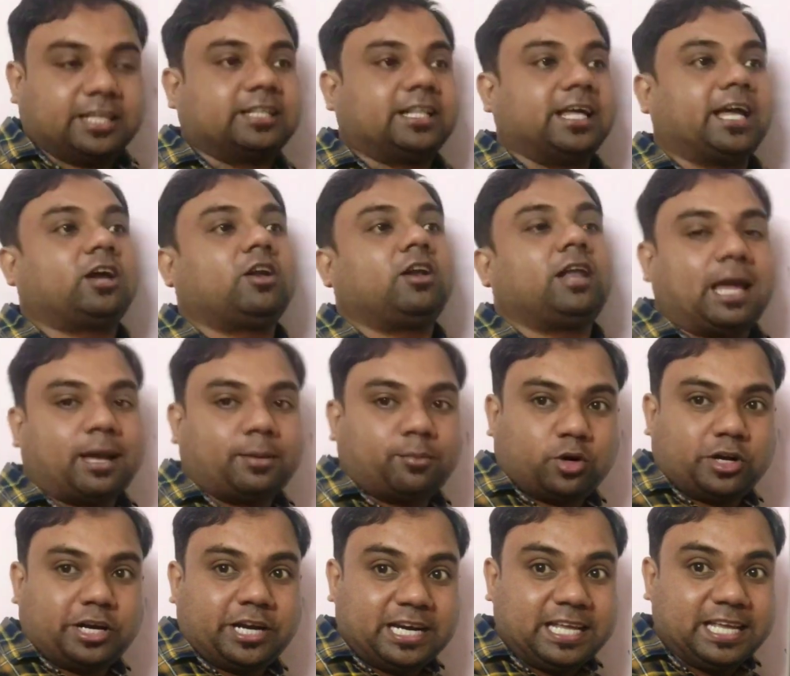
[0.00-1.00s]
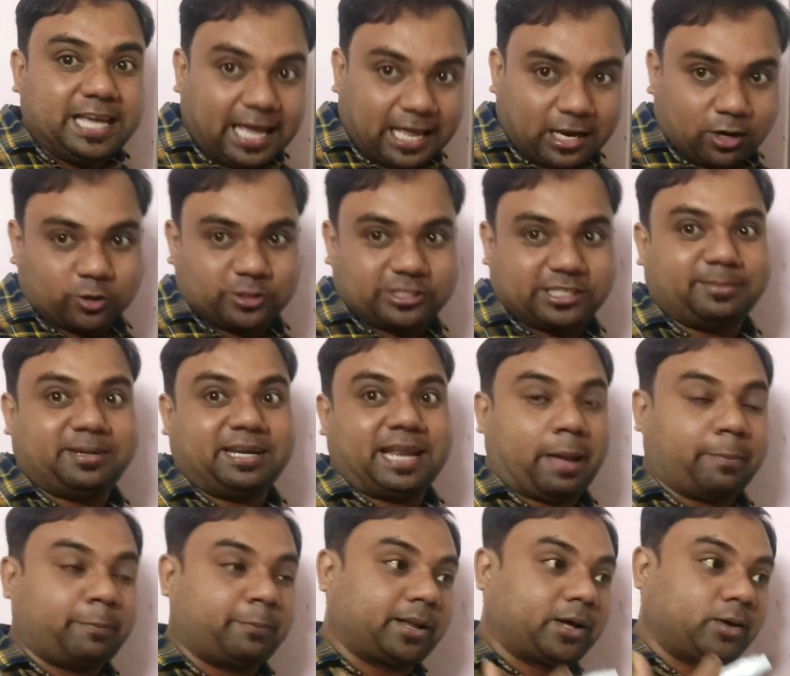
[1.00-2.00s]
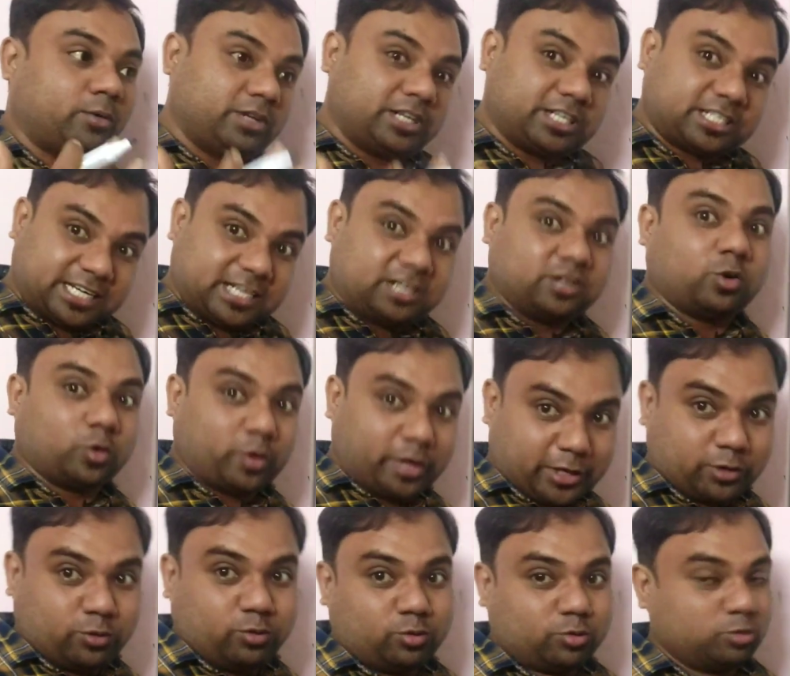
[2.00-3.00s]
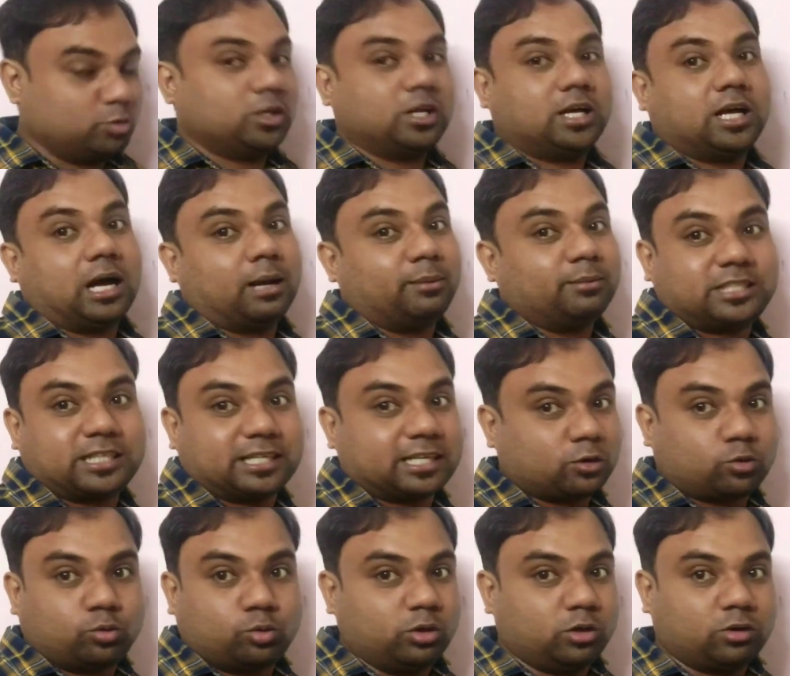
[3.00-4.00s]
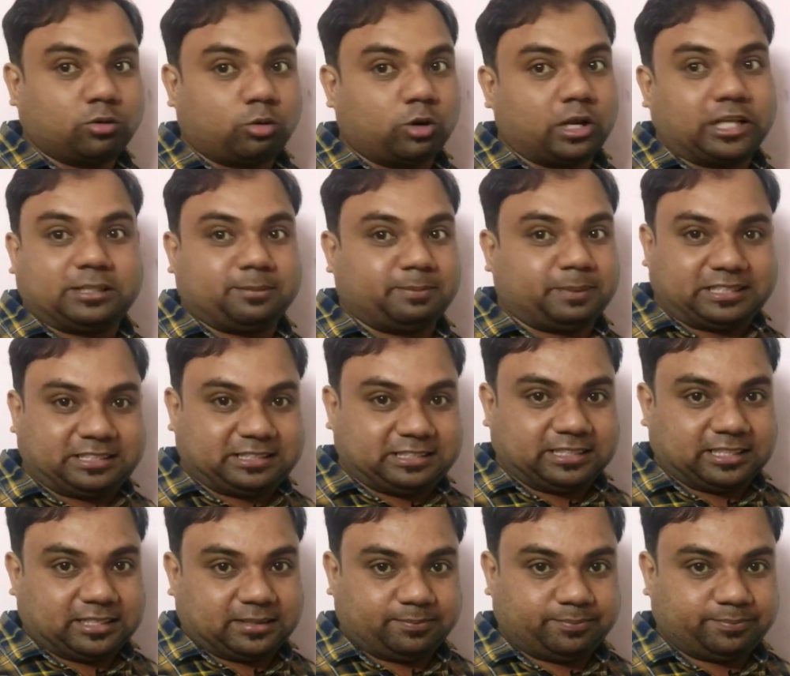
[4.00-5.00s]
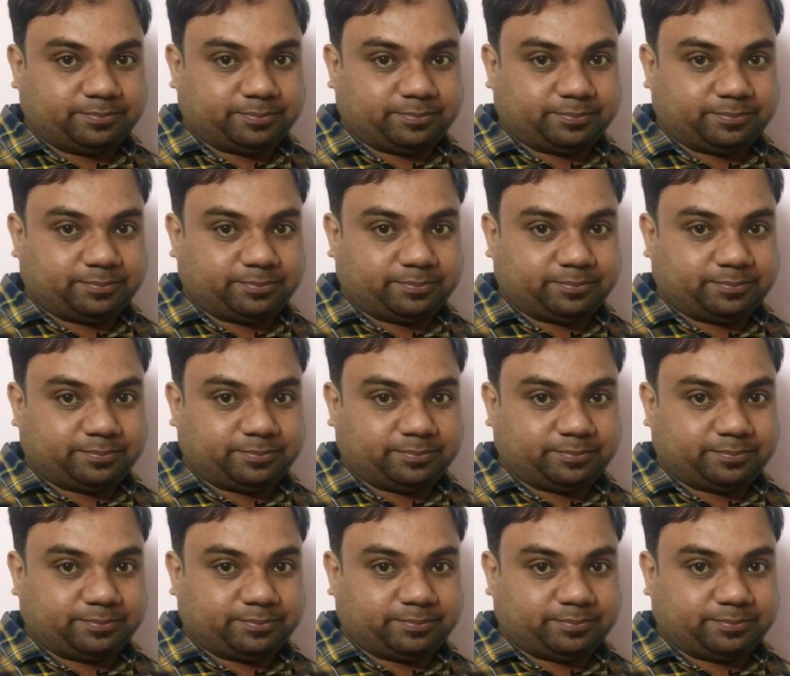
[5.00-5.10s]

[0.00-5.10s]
দেখা গেলো এমন এরিয়া এলো যে আমি র্যাপ ফাউন্ডেশন করেও আমি সেটা কোলাতে পারছি না